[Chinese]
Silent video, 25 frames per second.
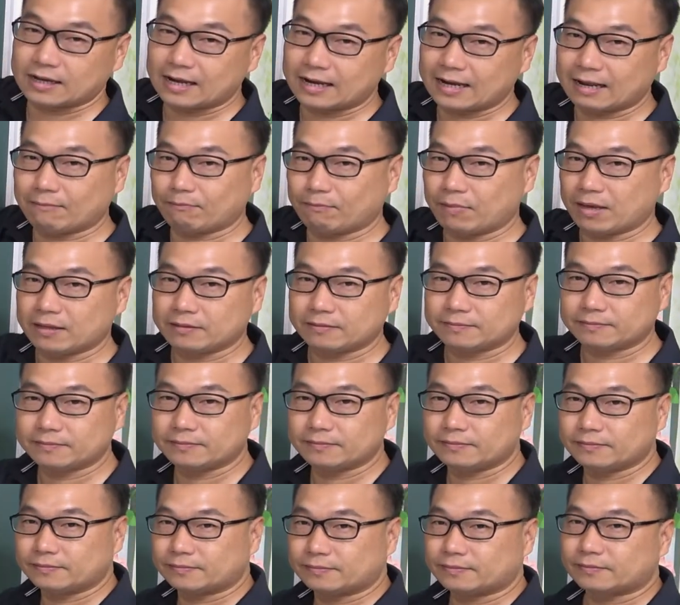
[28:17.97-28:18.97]
看两边
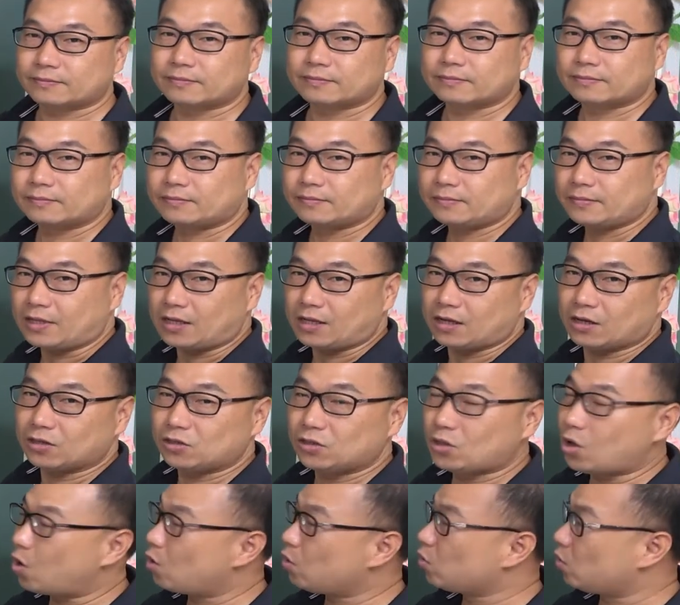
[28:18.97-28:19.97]

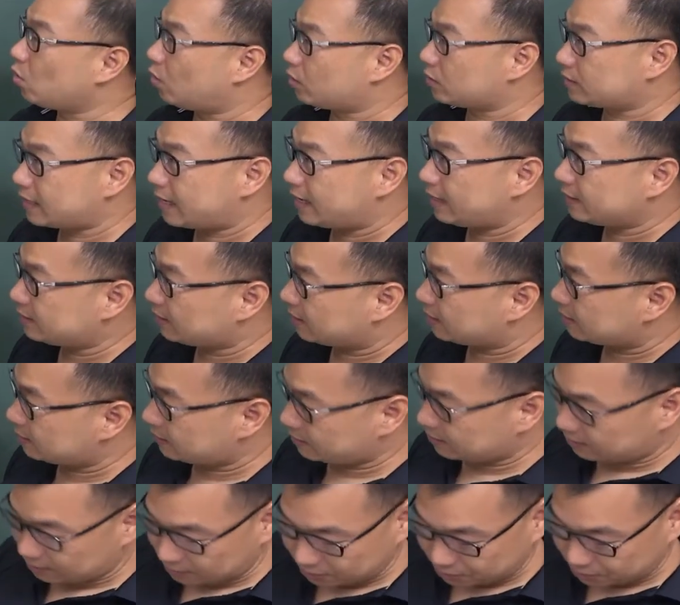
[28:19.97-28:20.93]
都有 三 a 减四，